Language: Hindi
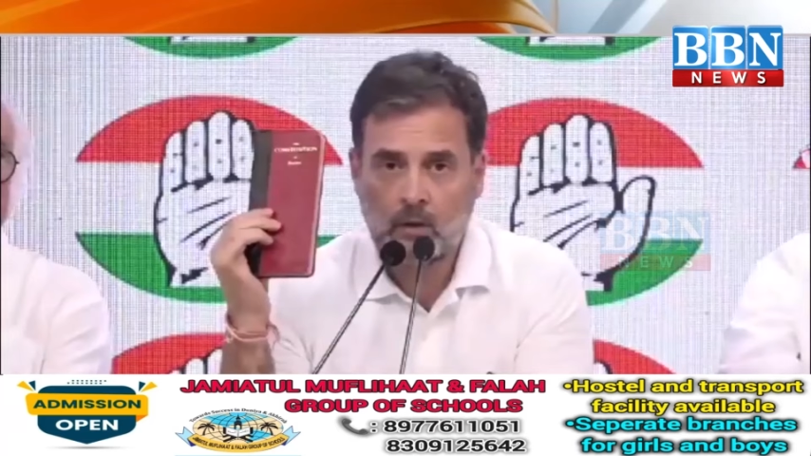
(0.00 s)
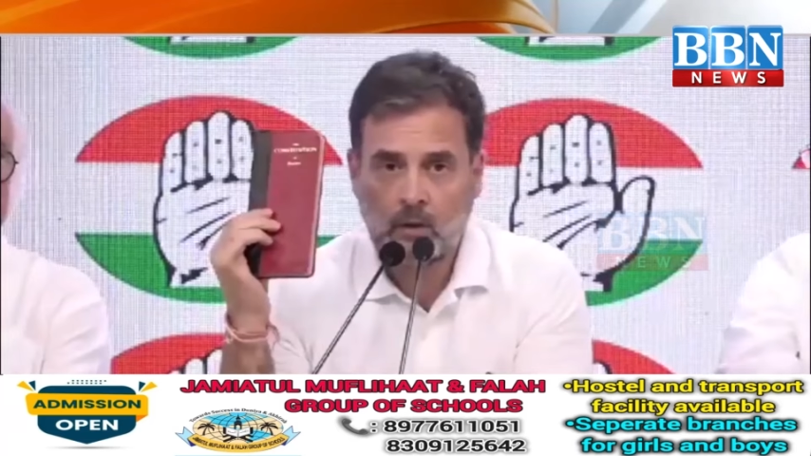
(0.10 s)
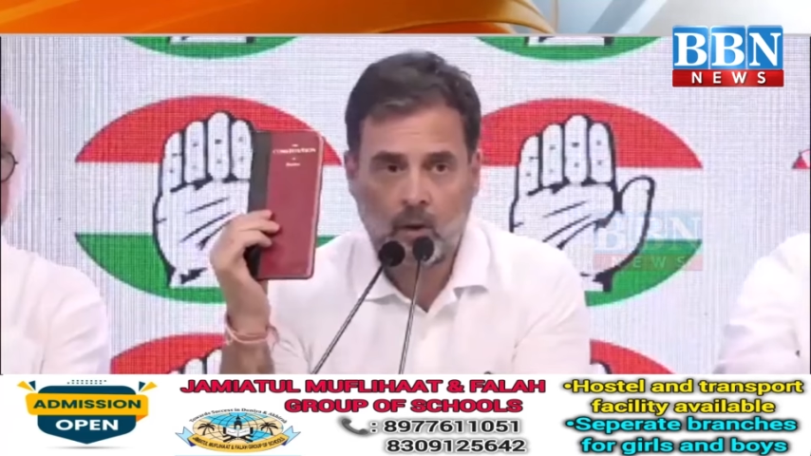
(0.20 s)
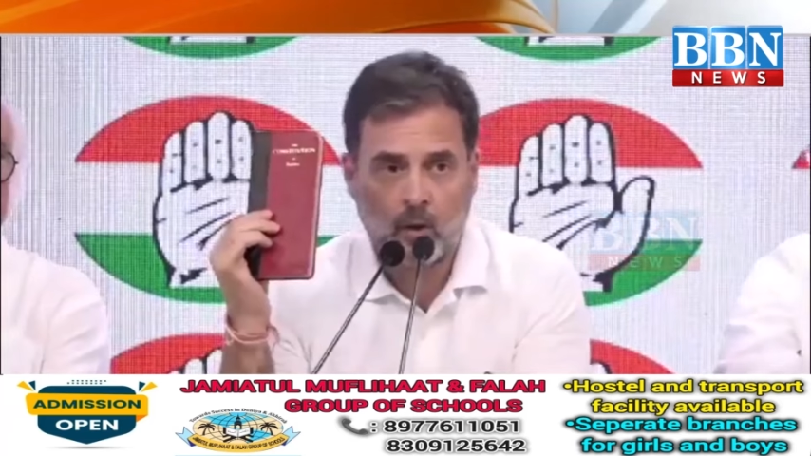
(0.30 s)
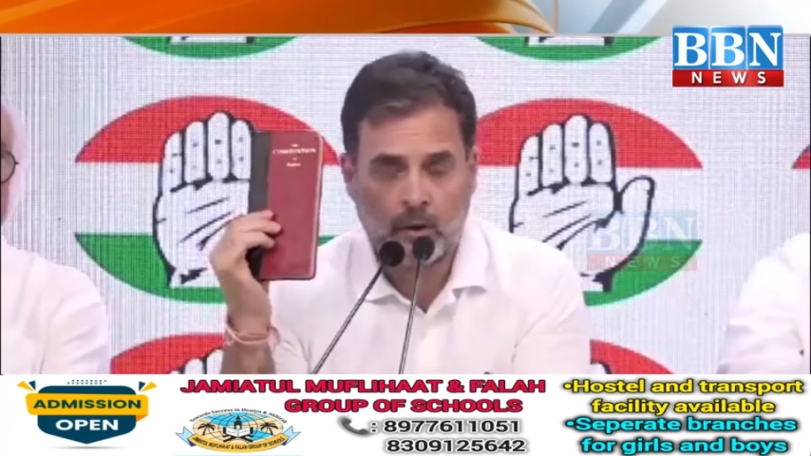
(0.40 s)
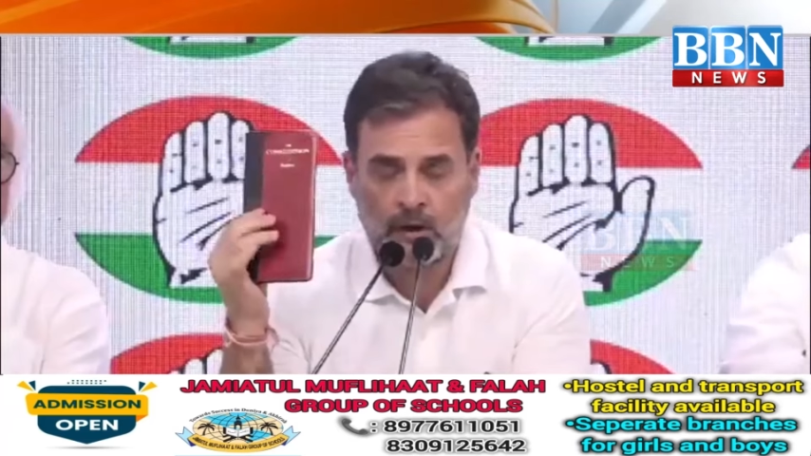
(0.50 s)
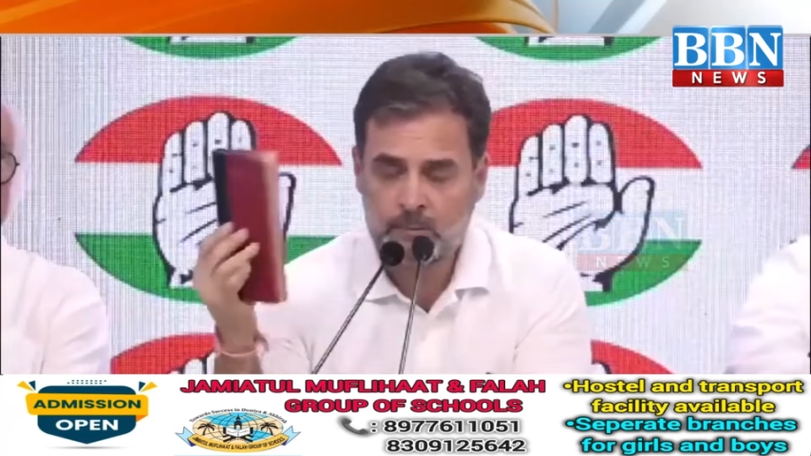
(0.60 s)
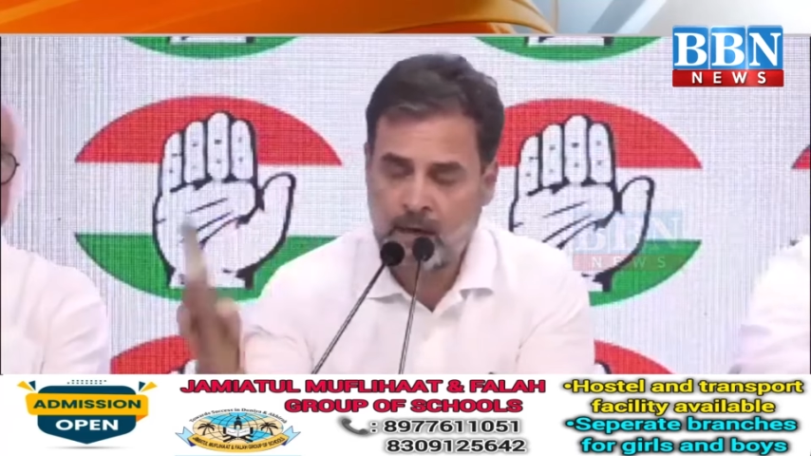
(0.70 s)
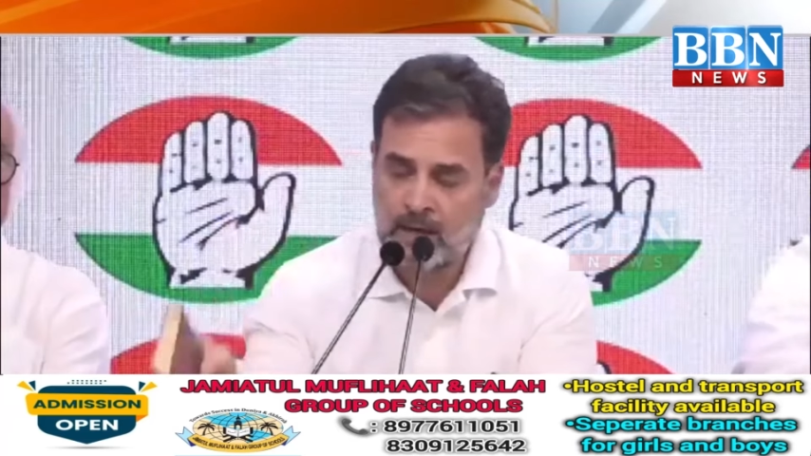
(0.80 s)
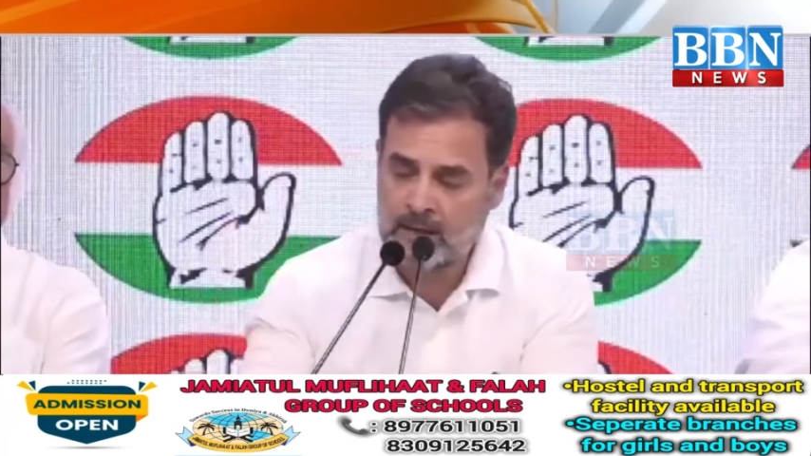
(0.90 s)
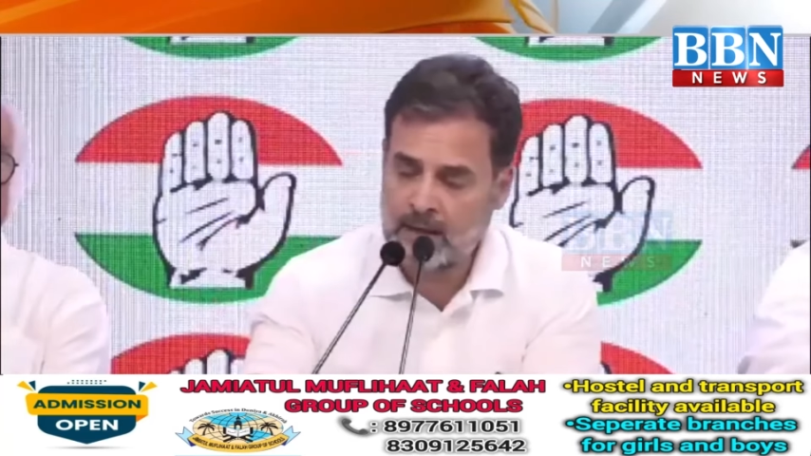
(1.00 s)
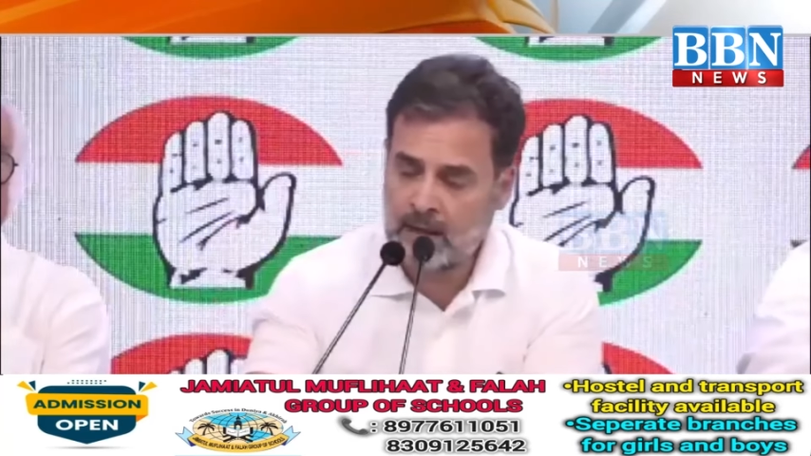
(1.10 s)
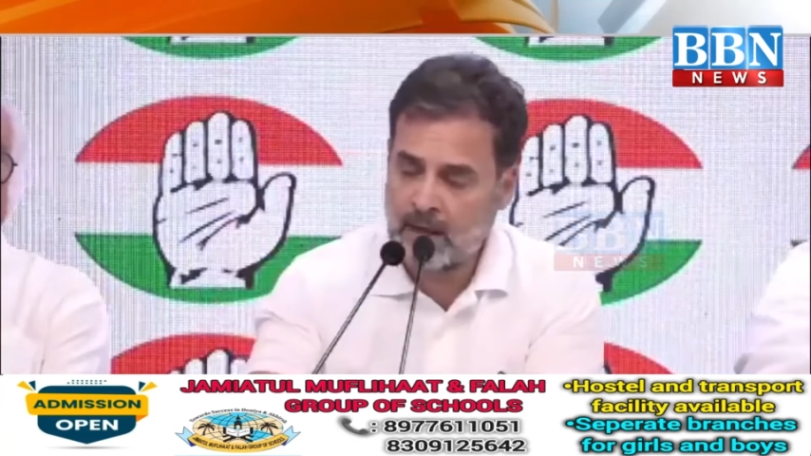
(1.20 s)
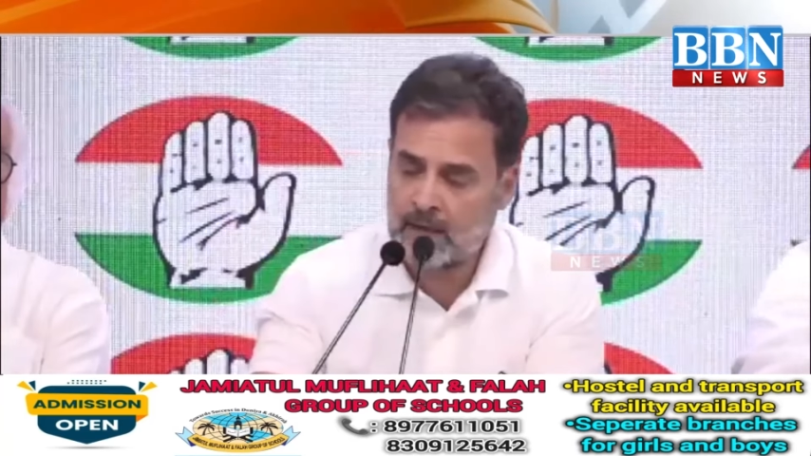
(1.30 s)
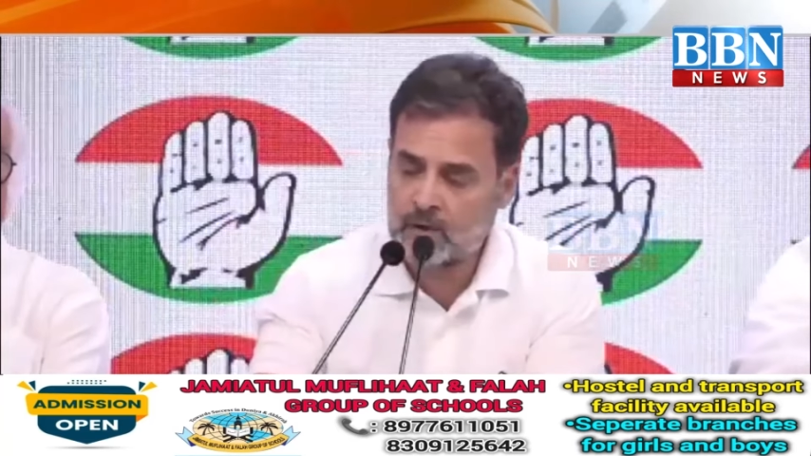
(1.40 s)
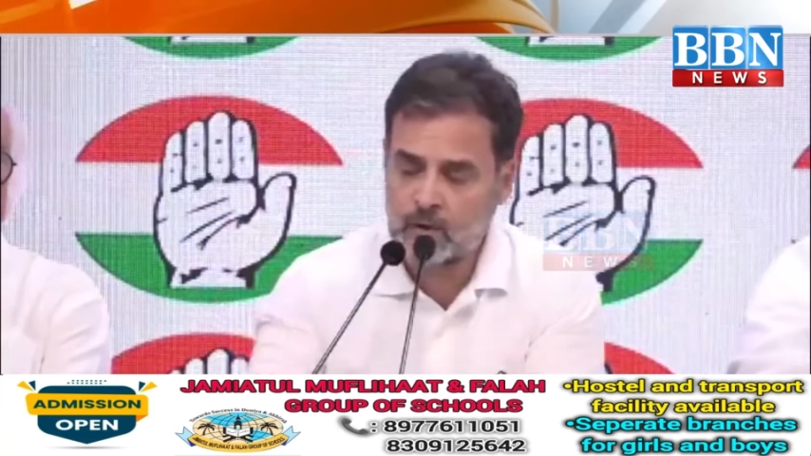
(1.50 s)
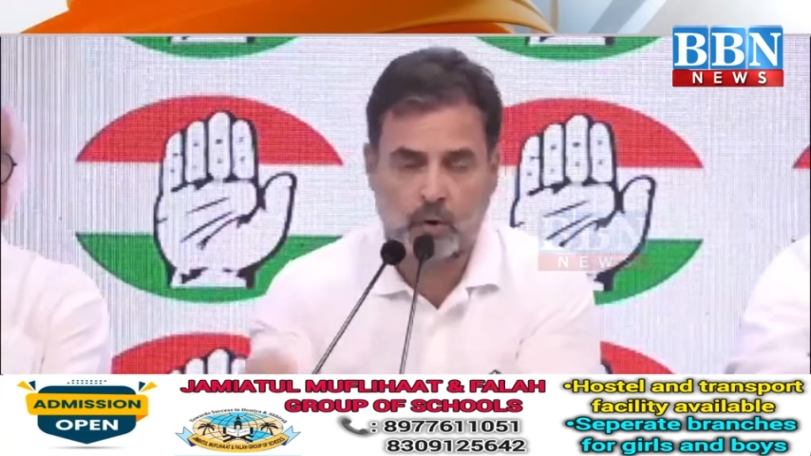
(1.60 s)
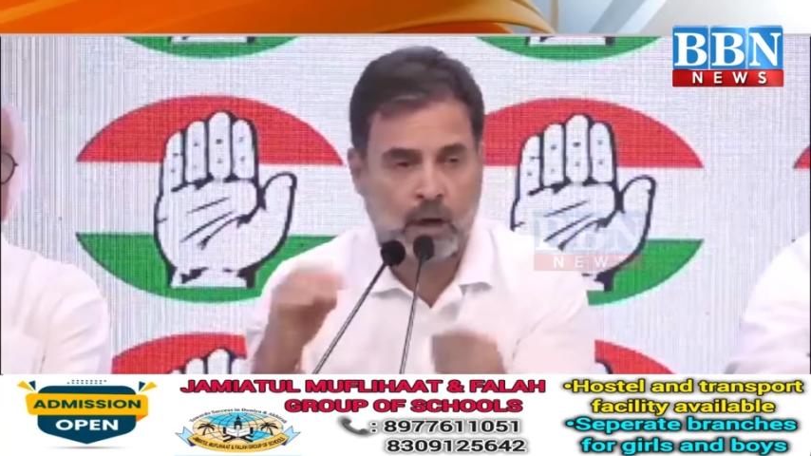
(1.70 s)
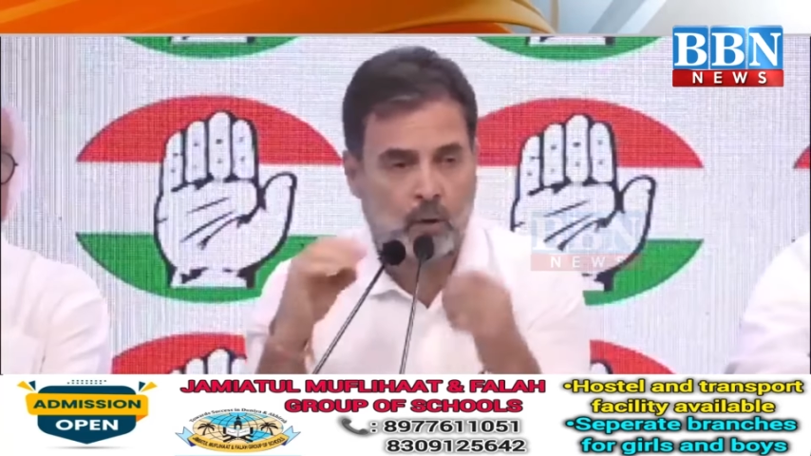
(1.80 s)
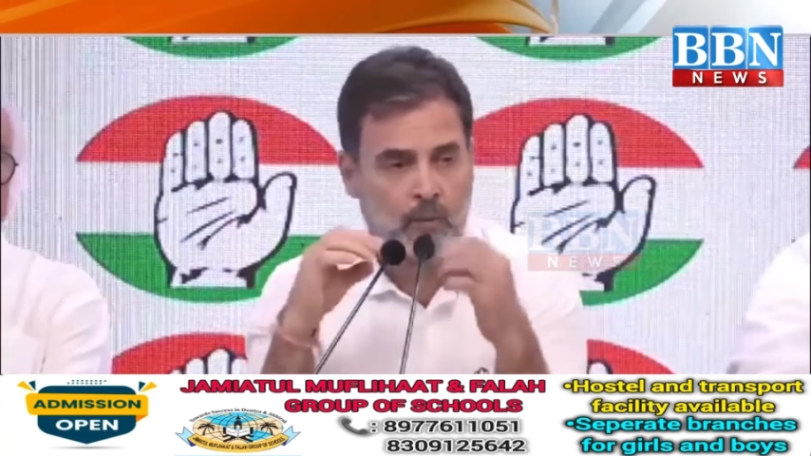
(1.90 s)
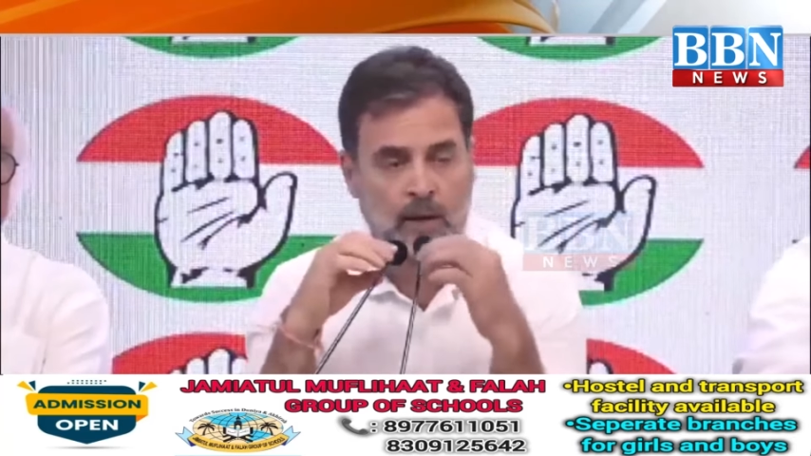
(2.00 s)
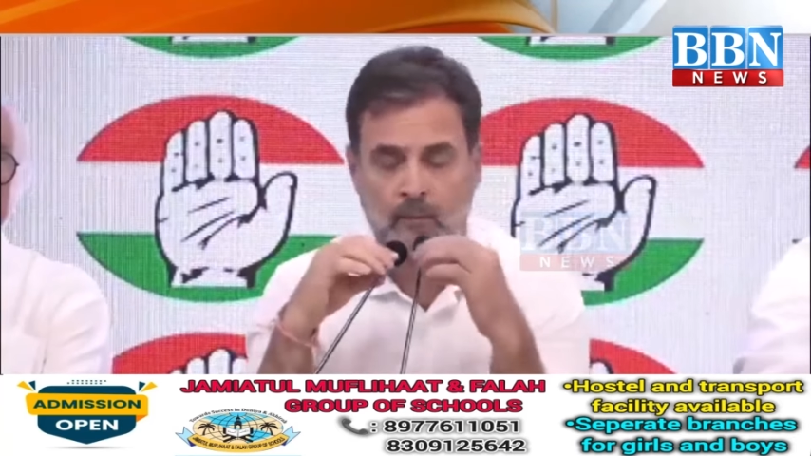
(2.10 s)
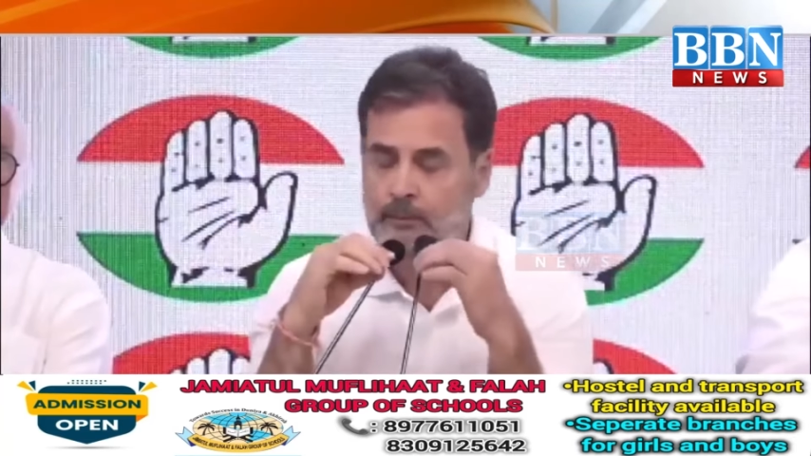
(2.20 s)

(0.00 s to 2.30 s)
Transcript: कांग्रेस पार्टी ने इस चुनाव में